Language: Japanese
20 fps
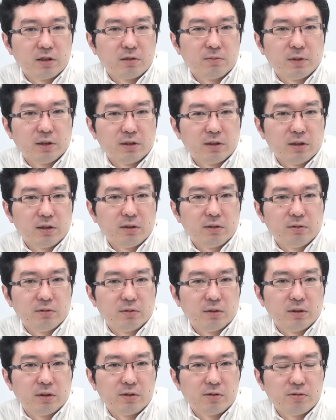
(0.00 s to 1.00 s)
てしまったっていう
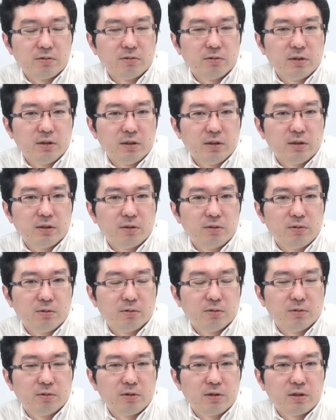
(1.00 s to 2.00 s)
のは、非常に
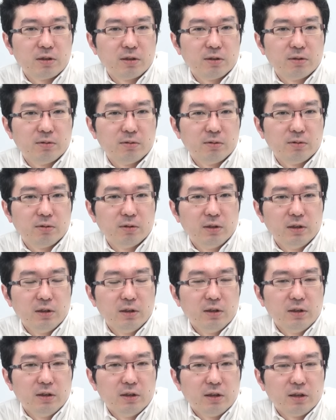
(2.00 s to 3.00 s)
この一連の
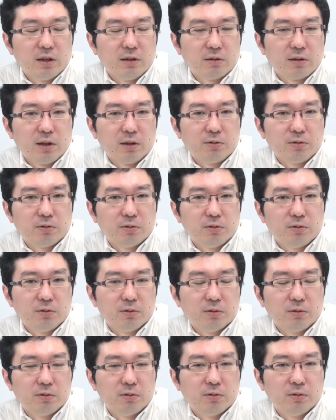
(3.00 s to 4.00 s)
あの韓国
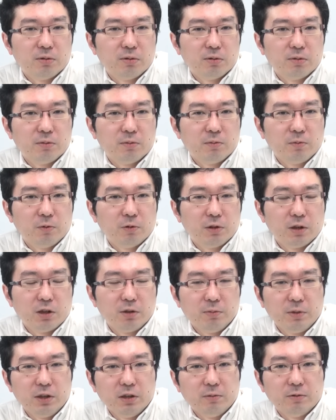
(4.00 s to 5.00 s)
のの問題
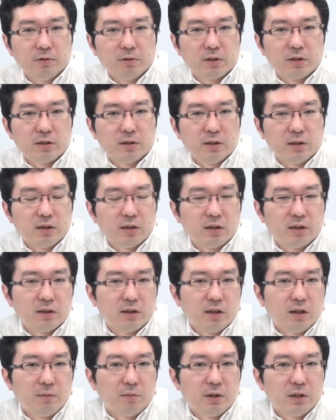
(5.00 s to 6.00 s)
を見てもです
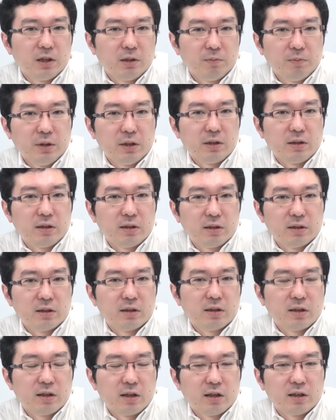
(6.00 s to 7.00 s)
ねあまりやっぱ
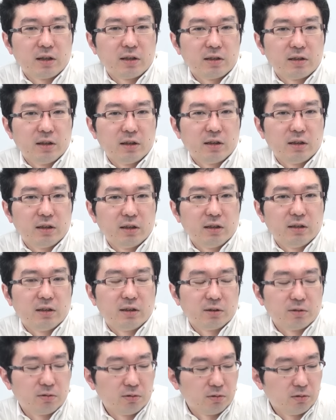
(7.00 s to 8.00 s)
り解決されてない
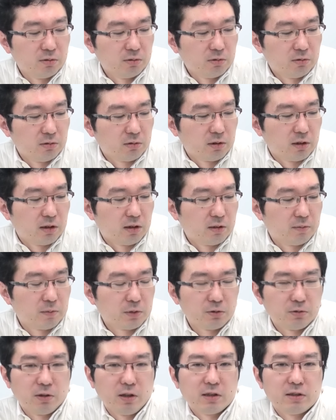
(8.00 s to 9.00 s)
なというところが、ま
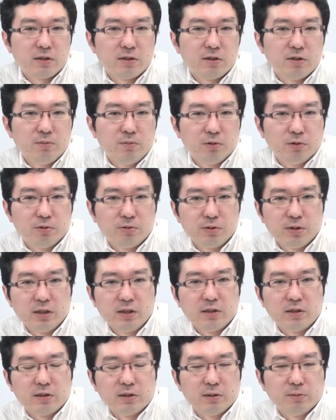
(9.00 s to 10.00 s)
あ、そこは朝日新聞の不誠
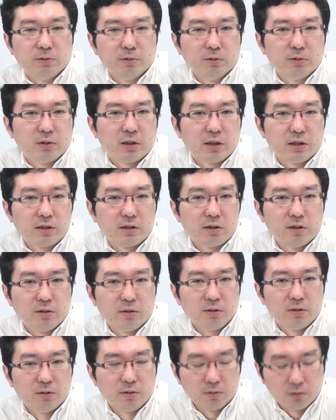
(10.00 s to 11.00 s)
実なものを感じ
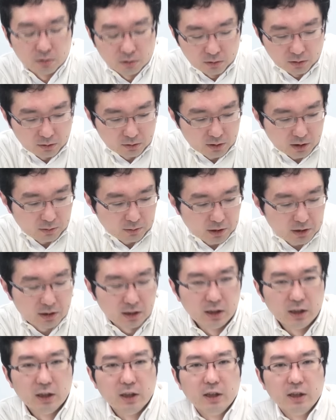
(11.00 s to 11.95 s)
るところでございます